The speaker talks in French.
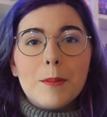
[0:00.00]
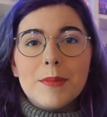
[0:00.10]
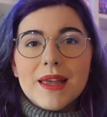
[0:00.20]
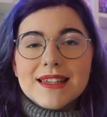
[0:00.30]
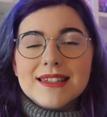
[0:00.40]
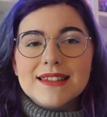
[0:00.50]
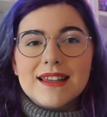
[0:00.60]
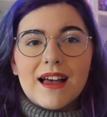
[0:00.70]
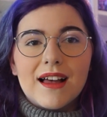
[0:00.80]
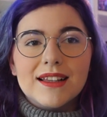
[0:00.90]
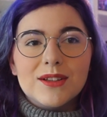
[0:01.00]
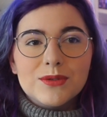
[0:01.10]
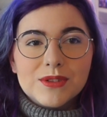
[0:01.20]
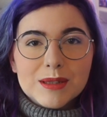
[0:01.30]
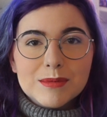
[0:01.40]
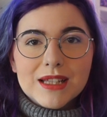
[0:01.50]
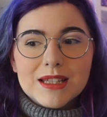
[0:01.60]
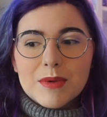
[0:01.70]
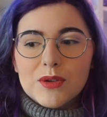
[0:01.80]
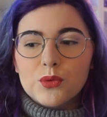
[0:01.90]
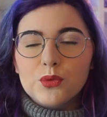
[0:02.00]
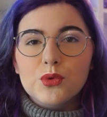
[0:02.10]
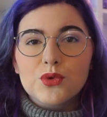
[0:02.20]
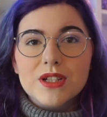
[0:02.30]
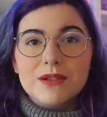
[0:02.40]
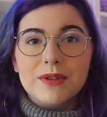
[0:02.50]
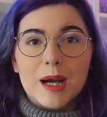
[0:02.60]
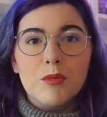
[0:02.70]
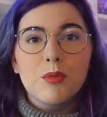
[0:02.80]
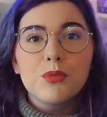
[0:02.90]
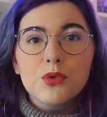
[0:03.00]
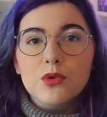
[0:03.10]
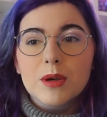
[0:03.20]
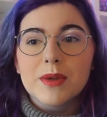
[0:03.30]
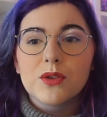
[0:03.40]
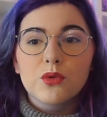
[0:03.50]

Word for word: mais c'est un film d'animation que j'ai vraiment beaucoup aimé.